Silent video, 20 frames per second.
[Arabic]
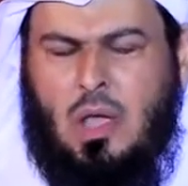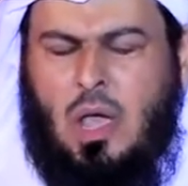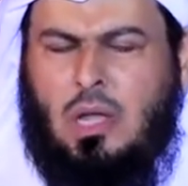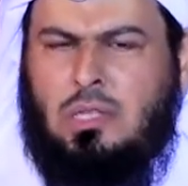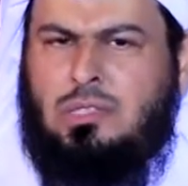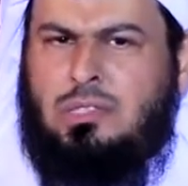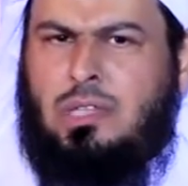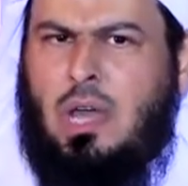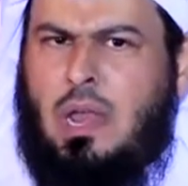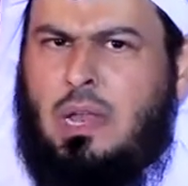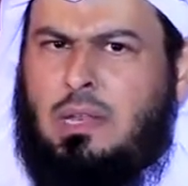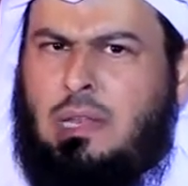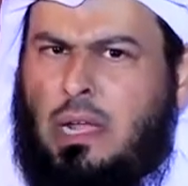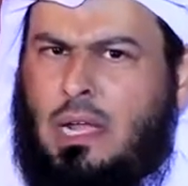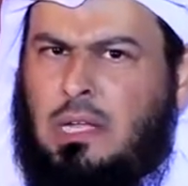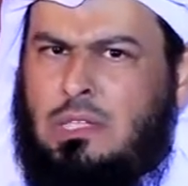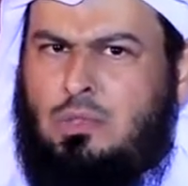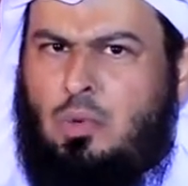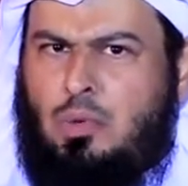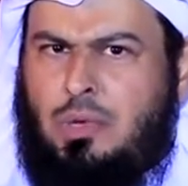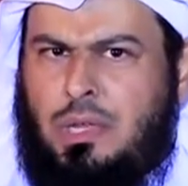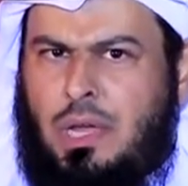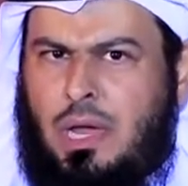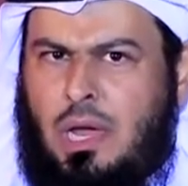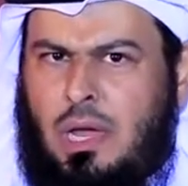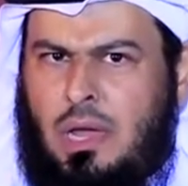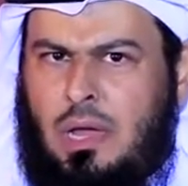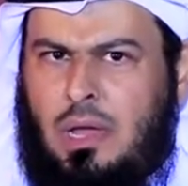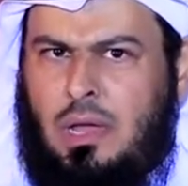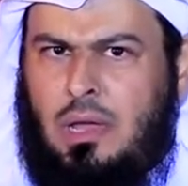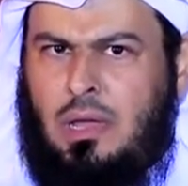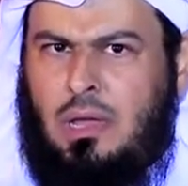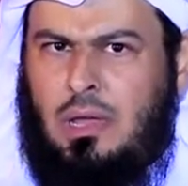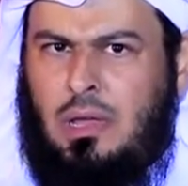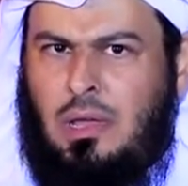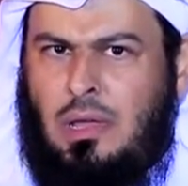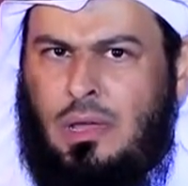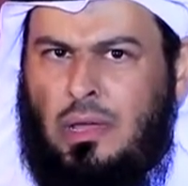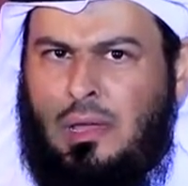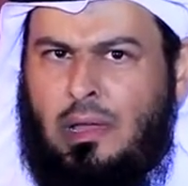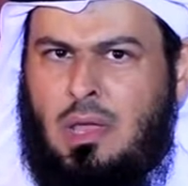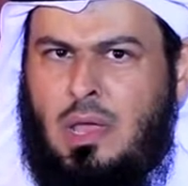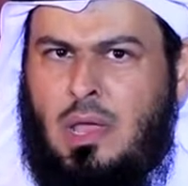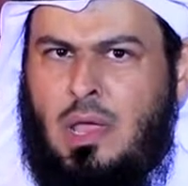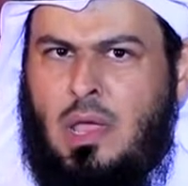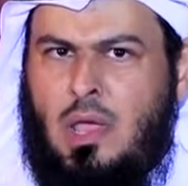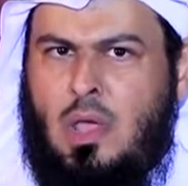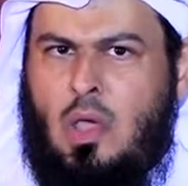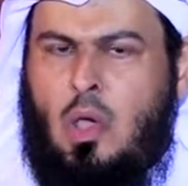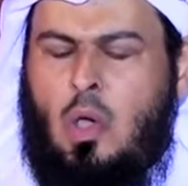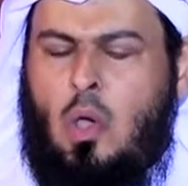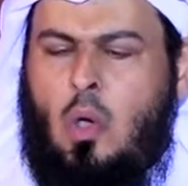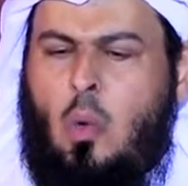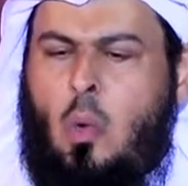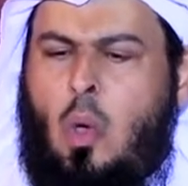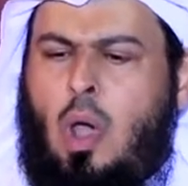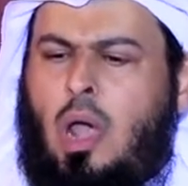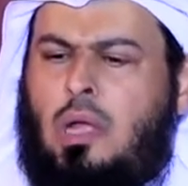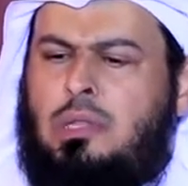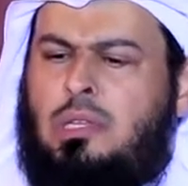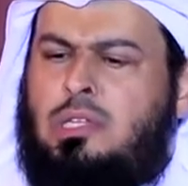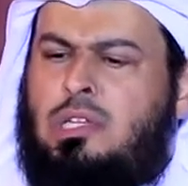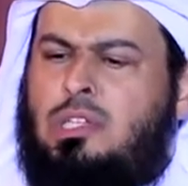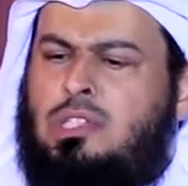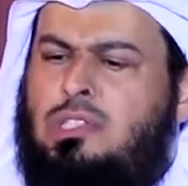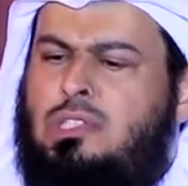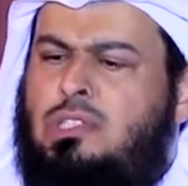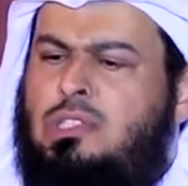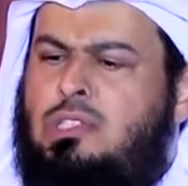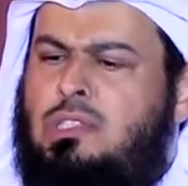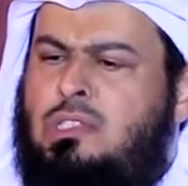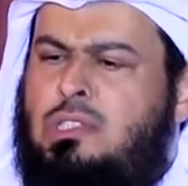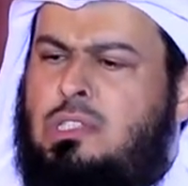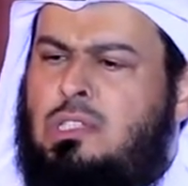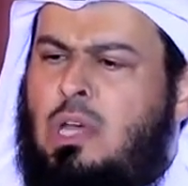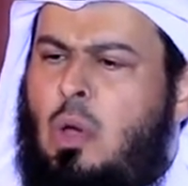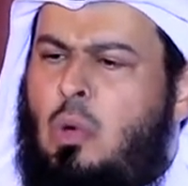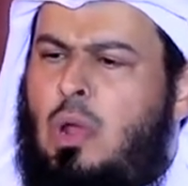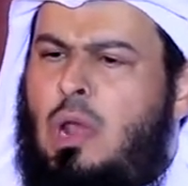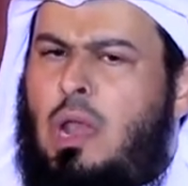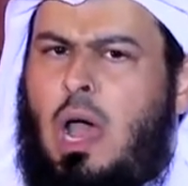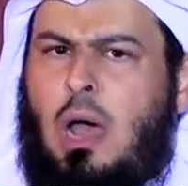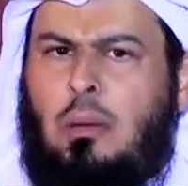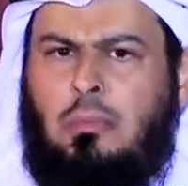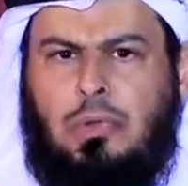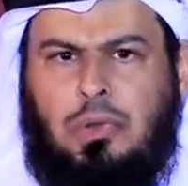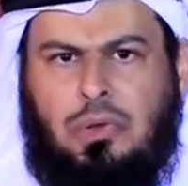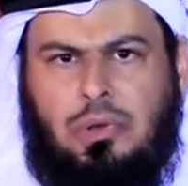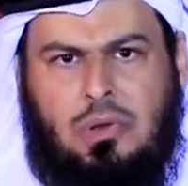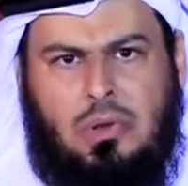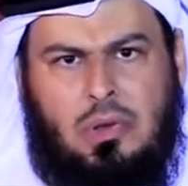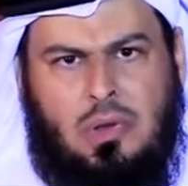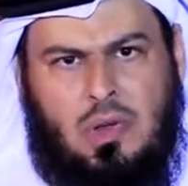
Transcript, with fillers: قد دانت لك الدنيا وقد استوى الأمر